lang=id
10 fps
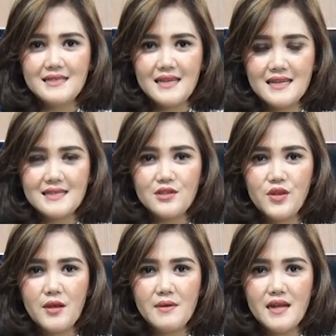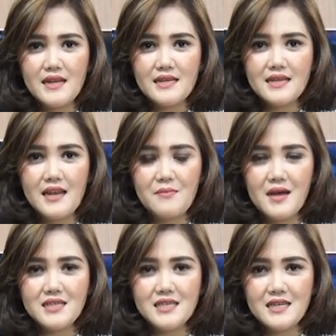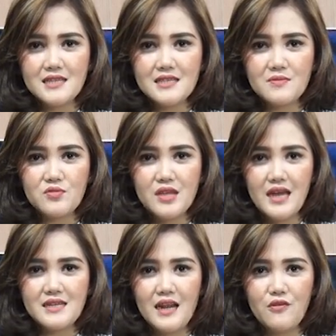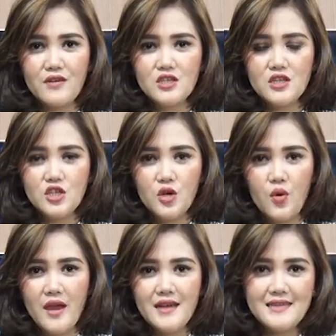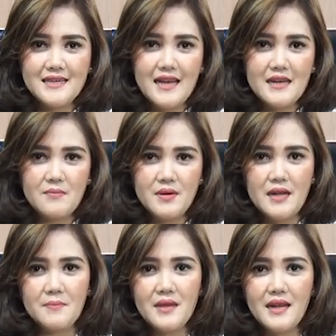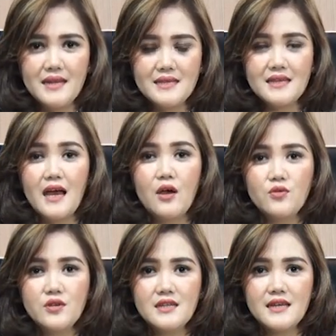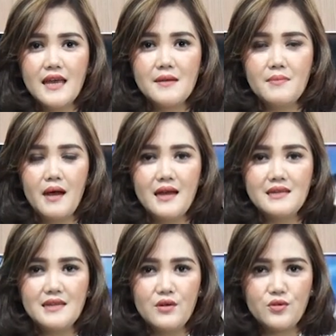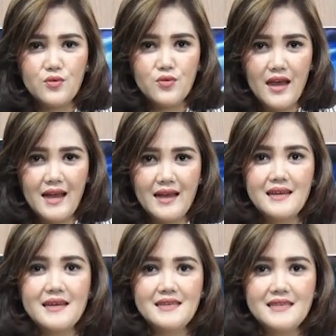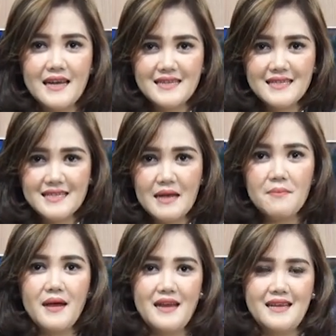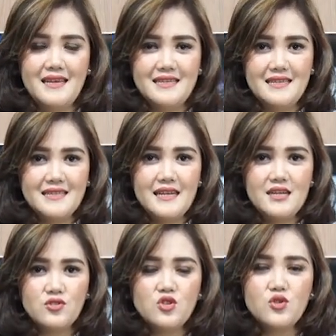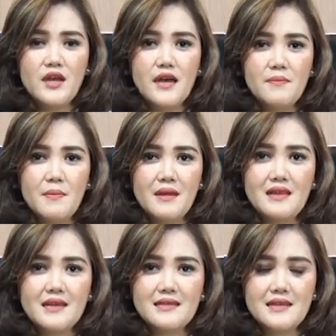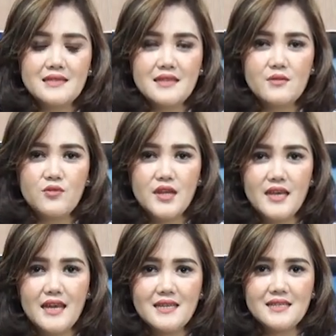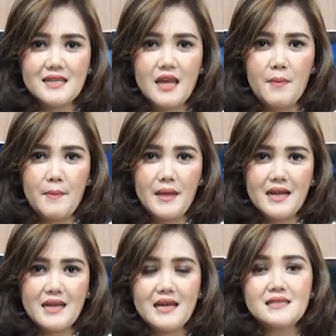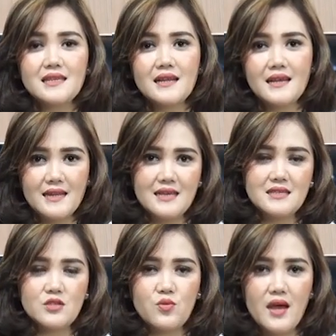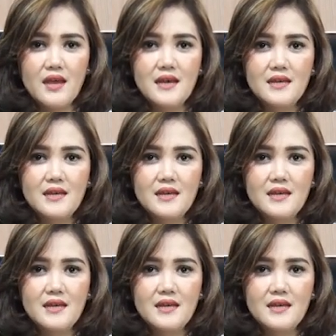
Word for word: Salah satu yang menarik dalam ajang tersebut adalah fashion show dengan penampilan gaun dengan bahan daur ulang dari sampah. Dan selain itu juga pementasan seni budaya serta pameran hasil karya siswa.